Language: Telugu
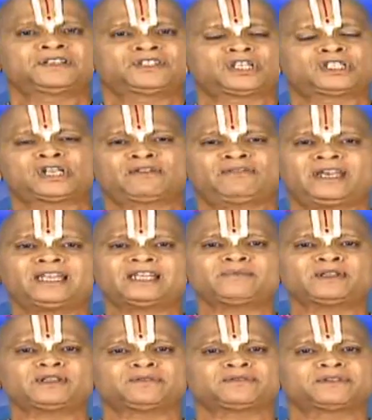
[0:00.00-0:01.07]

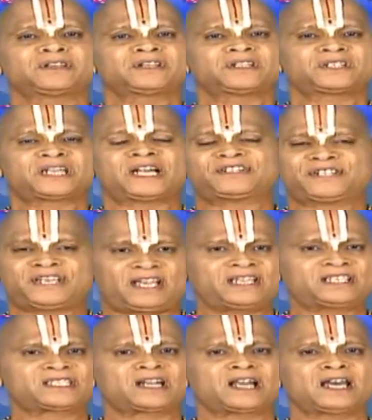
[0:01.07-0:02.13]
చతుర్వేదములు
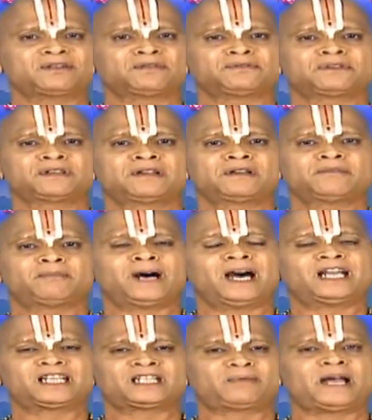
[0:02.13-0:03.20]
షట్శాస్త్రాలు
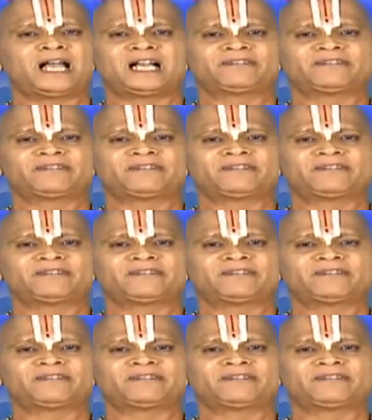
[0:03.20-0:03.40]
భారత